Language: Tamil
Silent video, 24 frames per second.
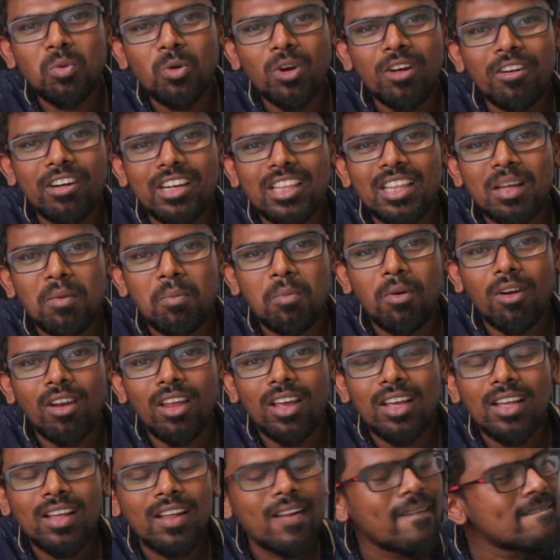மூட வேண்டியதான் போல்
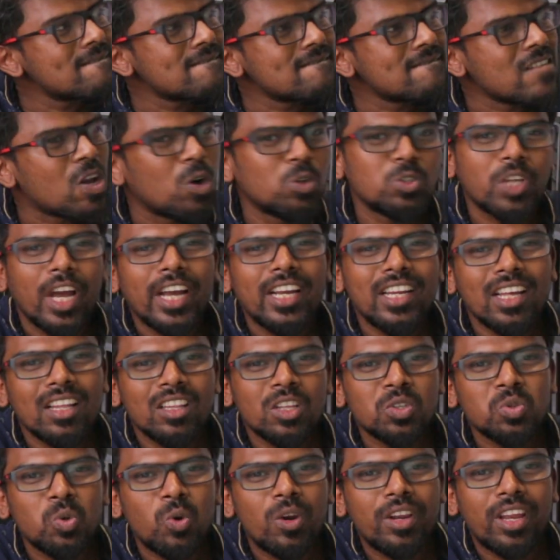கொஞ்சம் ஐடியா
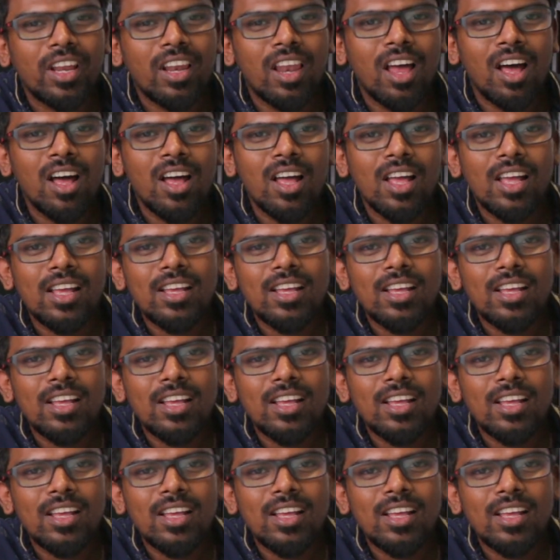இருந்தால் சொல்கிறீங்களா